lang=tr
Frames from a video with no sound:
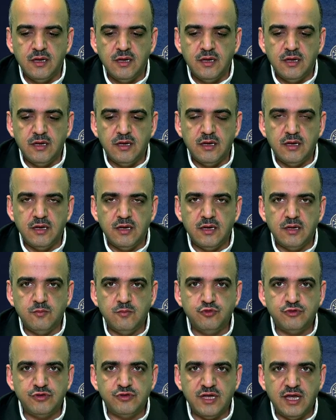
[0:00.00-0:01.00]
E,
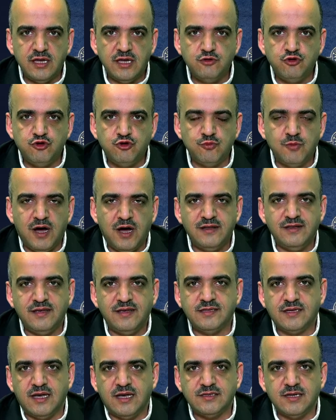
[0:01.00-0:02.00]
burada
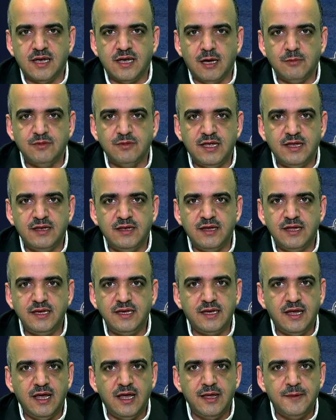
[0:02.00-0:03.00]
cumartesi ashabı denilen
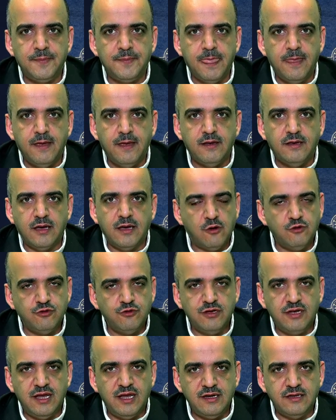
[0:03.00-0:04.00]
yine
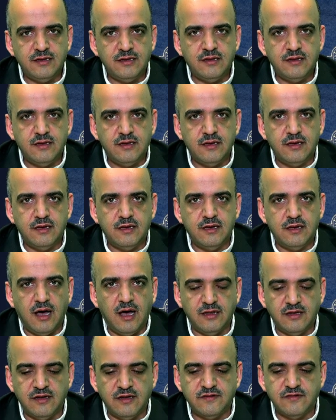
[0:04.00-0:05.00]
Yahudilerin e,
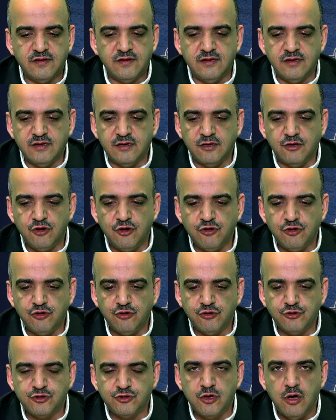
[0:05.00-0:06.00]
anlatıldığını
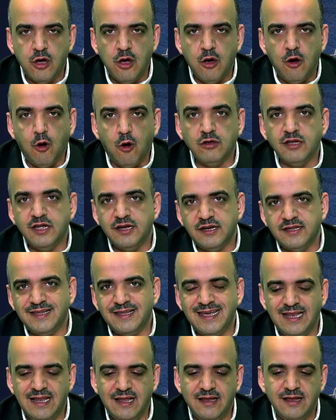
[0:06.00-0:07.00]
görüyoruz. Onların
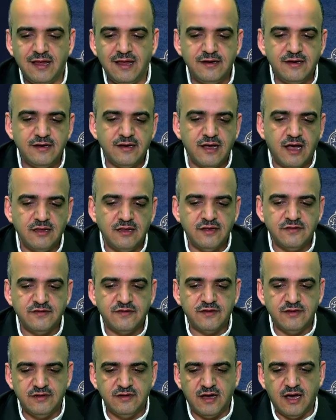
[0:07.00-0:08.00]
hilelerinin
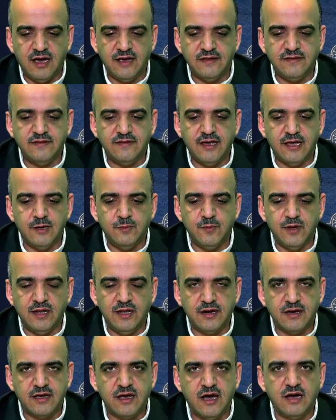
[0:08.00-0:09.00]
anlatıldığı ayet-i
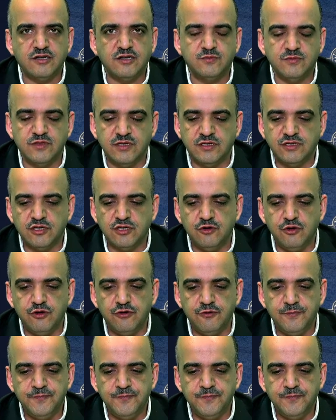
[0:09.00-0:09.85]
kerimeler karşımıza çıkıyor.